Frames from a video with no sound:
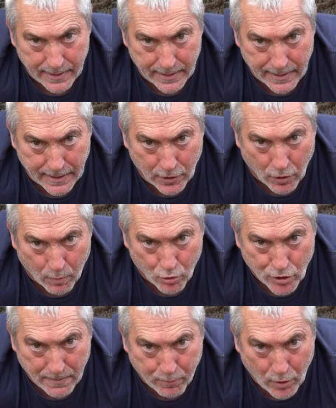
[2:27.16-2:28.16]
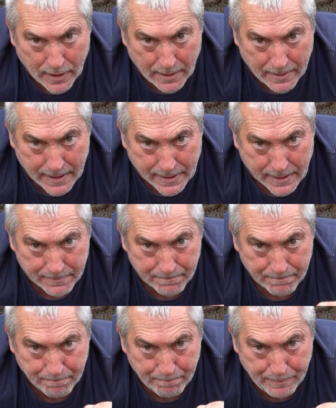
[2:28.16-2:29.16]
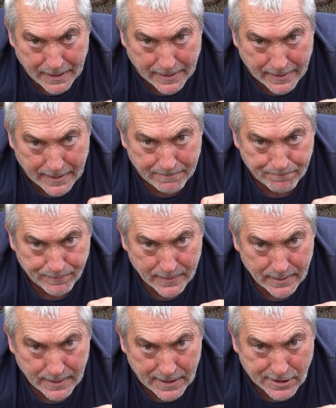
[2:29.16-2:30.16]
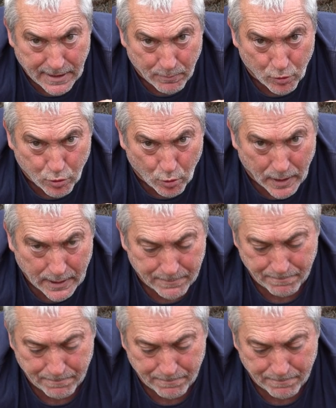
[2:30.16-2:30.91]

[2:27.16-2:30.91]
y como se puede ver, pierden esta envoltura.